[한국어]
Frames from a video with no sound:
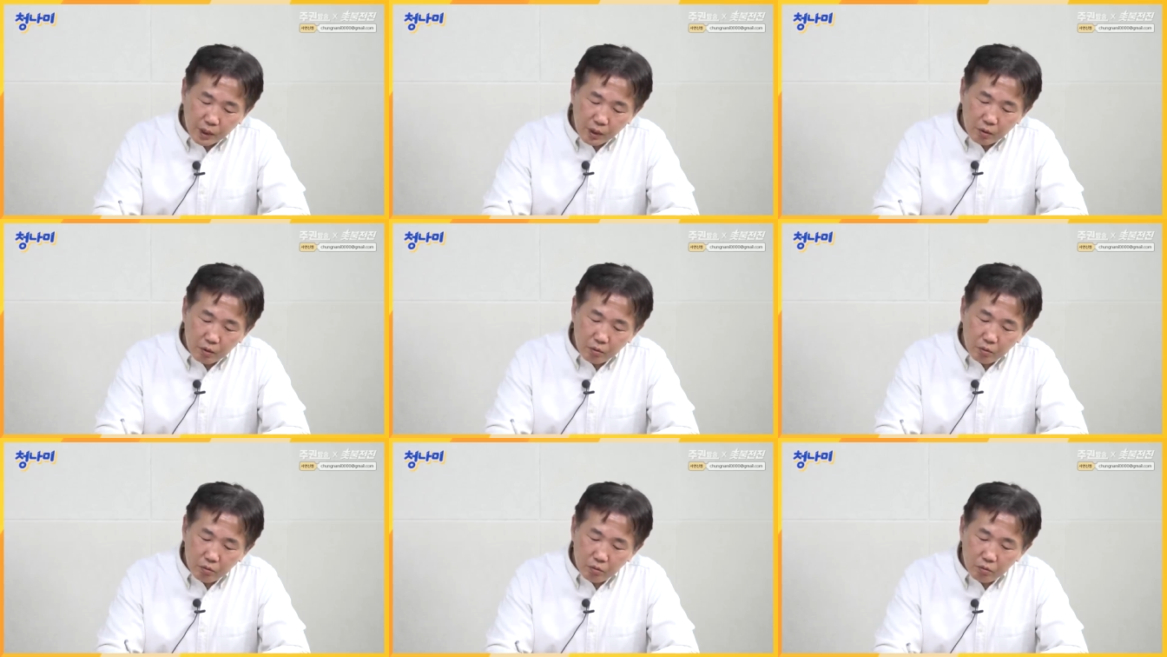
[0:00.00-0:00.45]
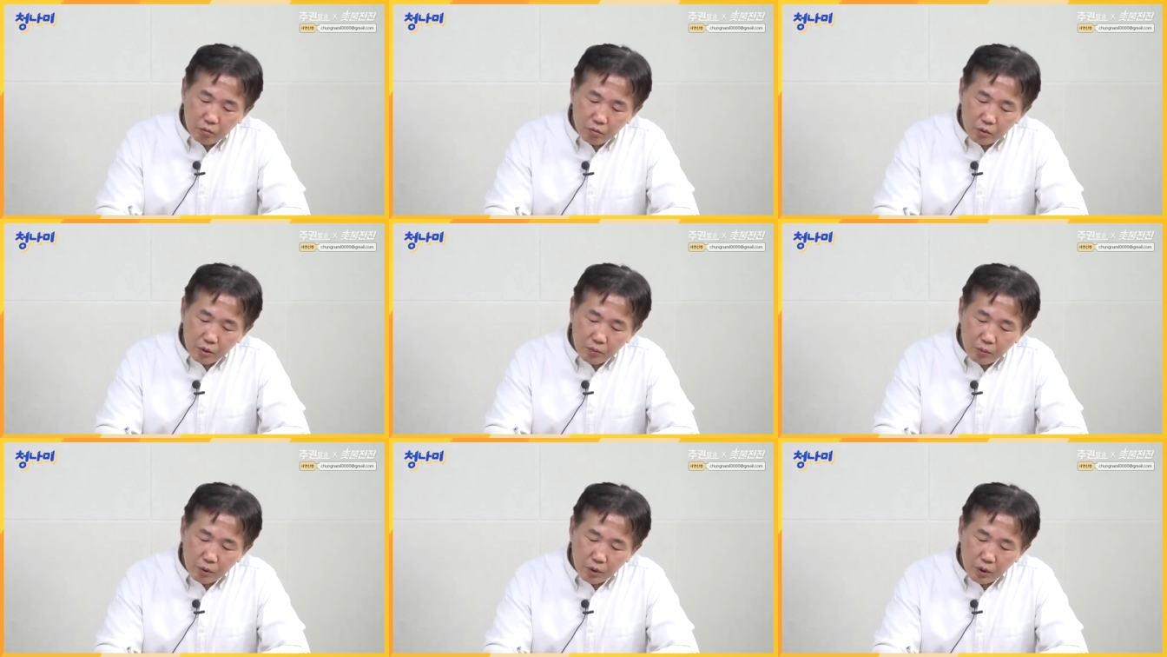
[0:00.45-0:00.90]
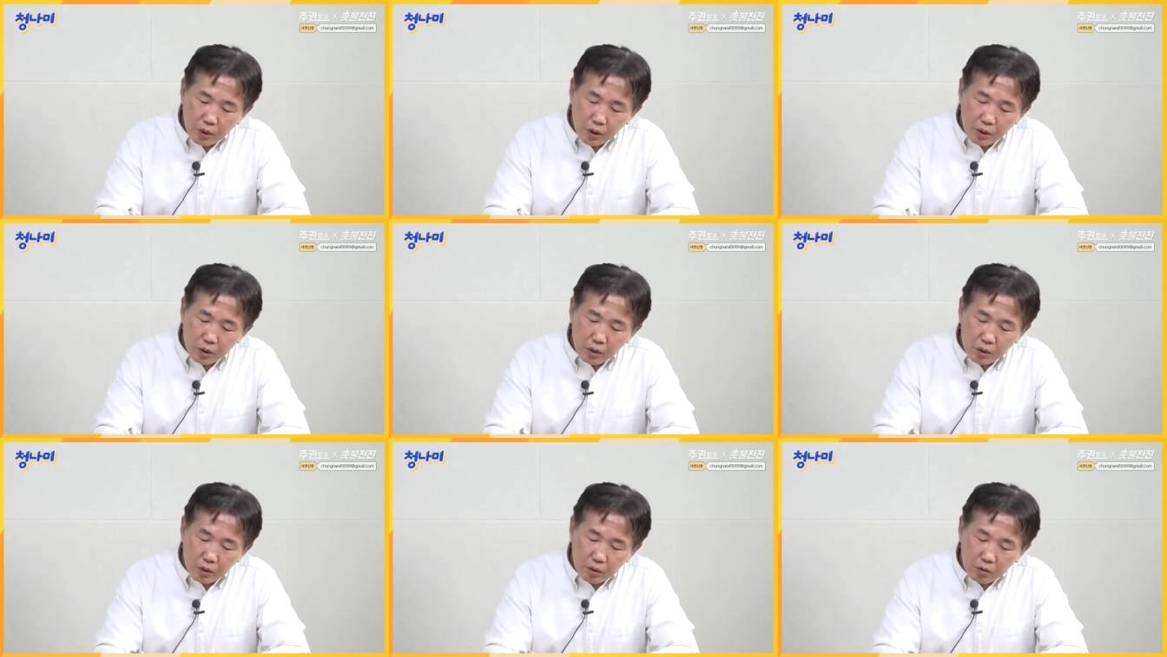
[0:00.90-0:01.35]
그리고
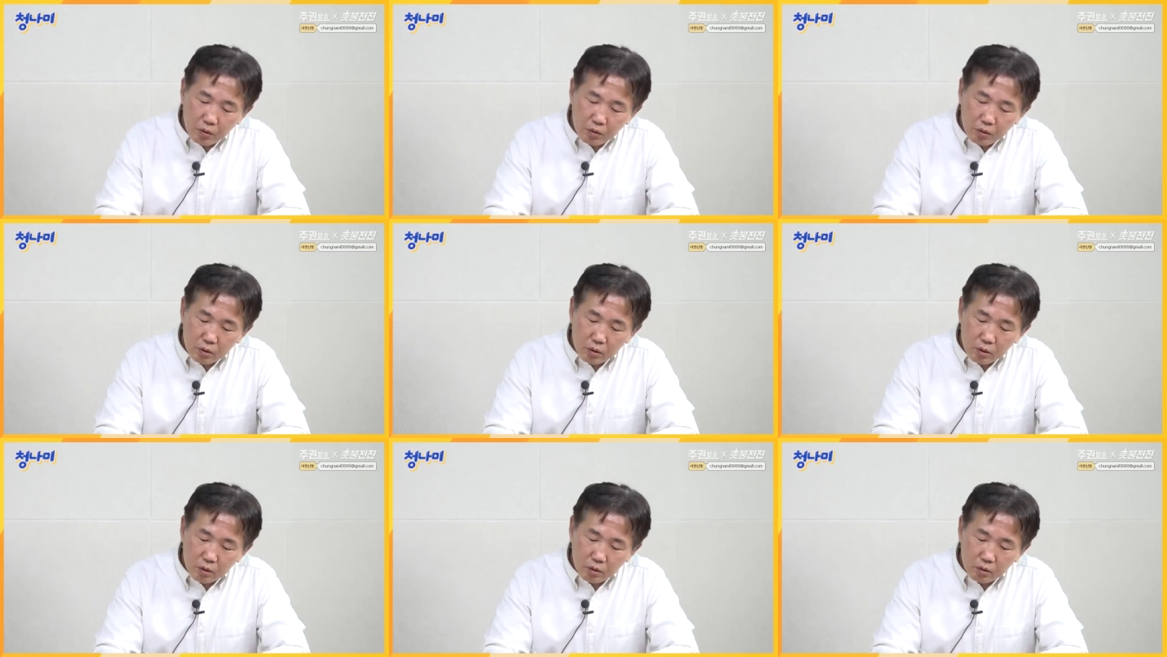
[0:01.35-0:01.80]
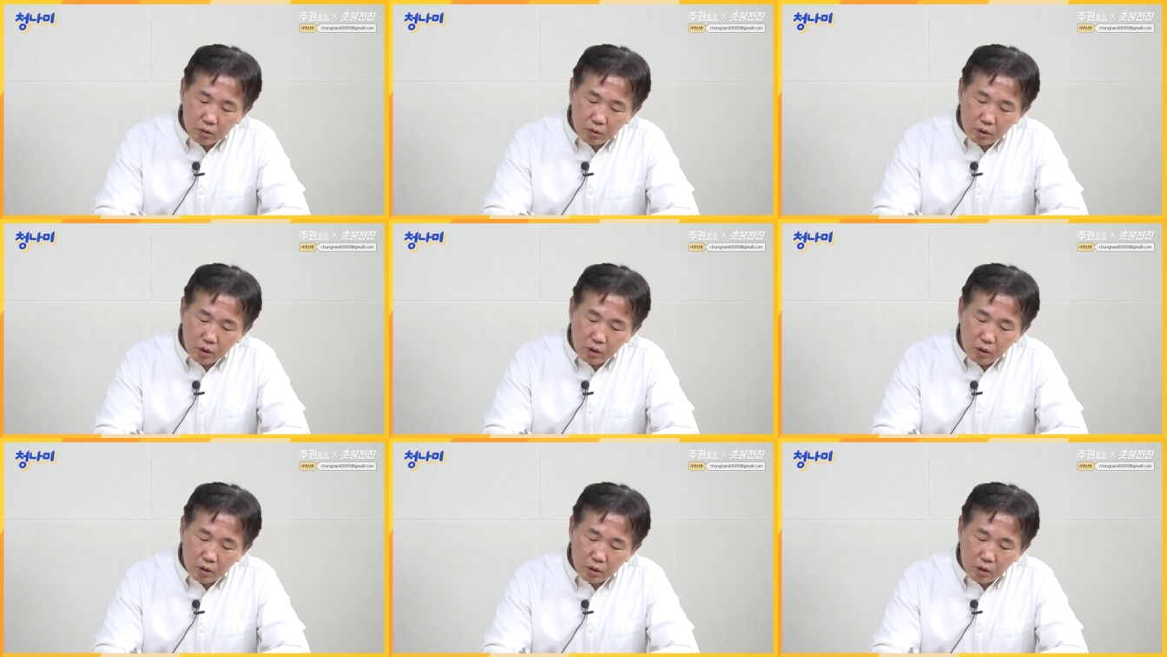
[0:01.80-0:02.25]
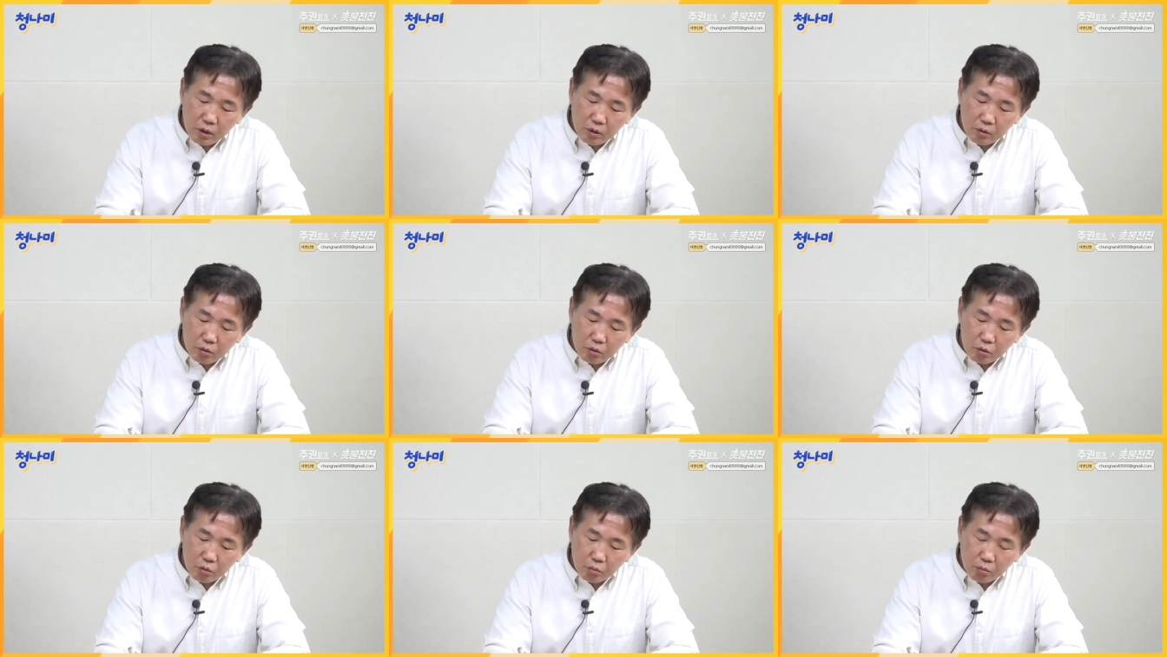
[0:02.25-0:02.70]
이번에 이런 일련의
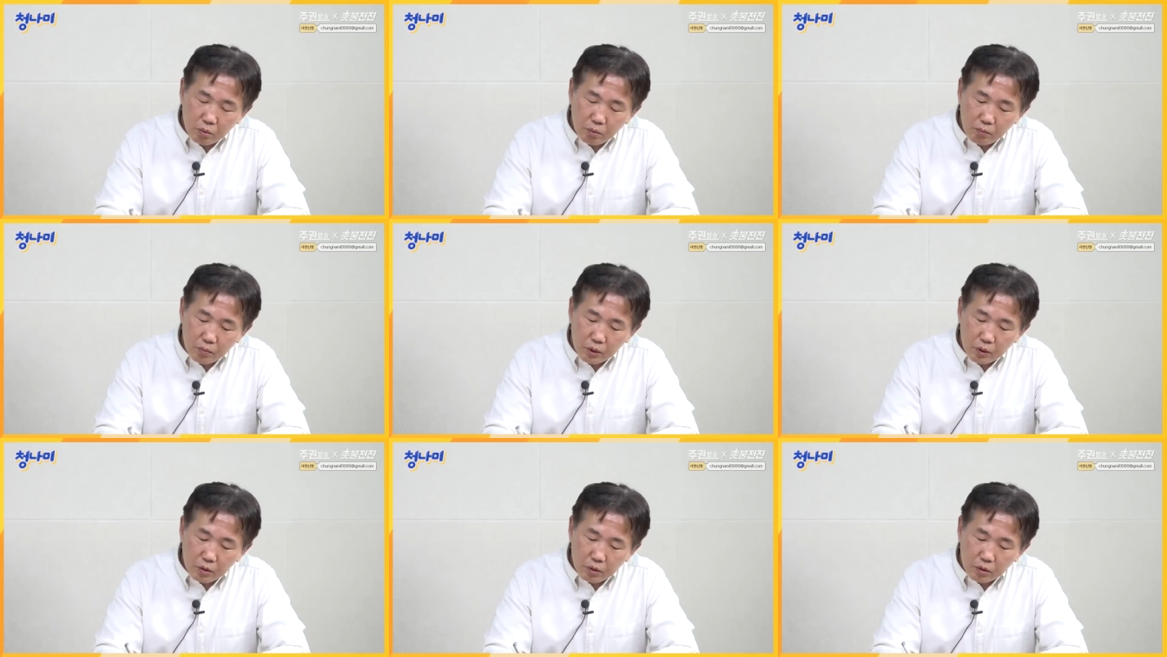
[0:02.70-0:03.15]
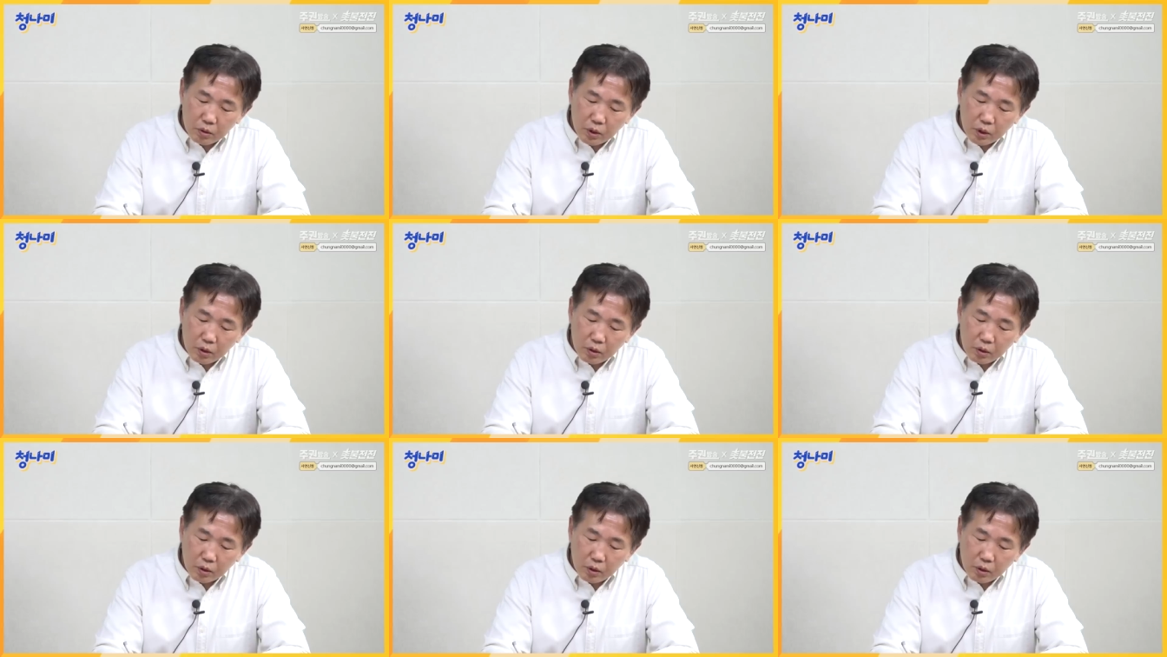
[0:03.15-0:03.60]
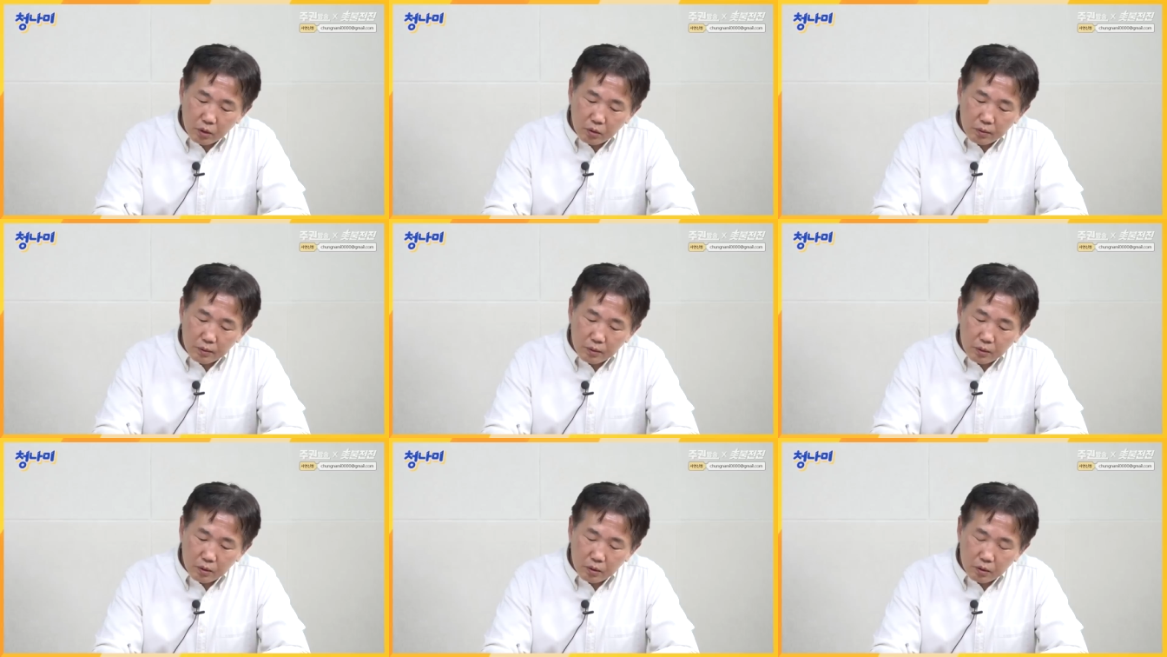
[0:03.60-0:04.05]
일들을 쭉 보면서 제가 느낀
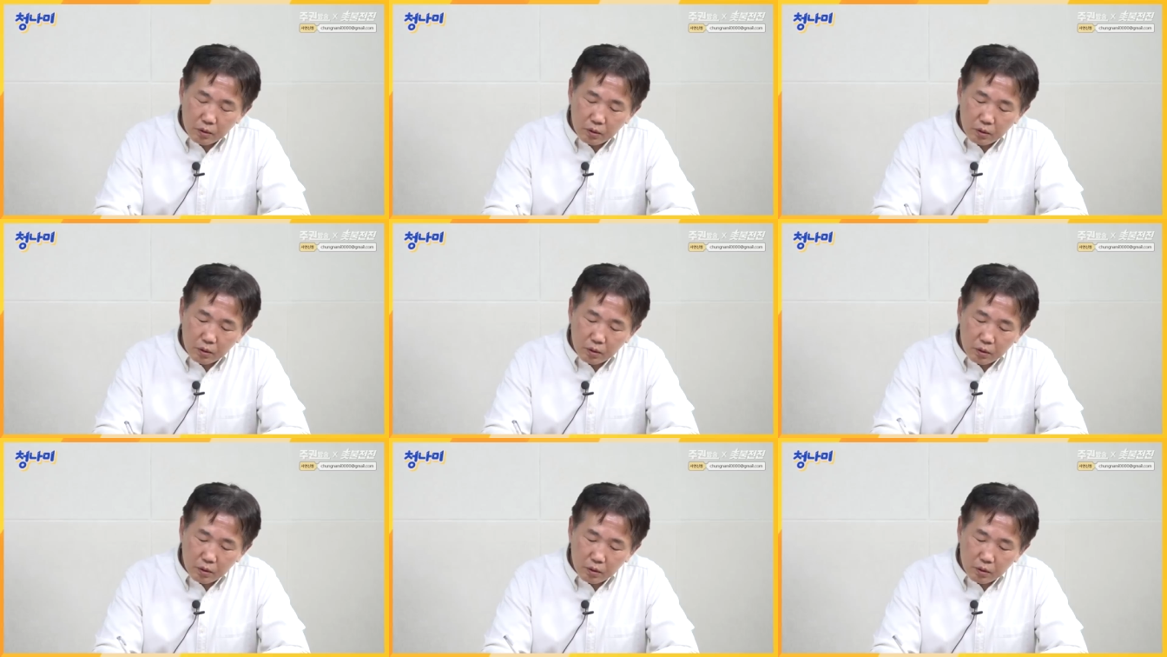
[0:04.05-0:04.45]
것은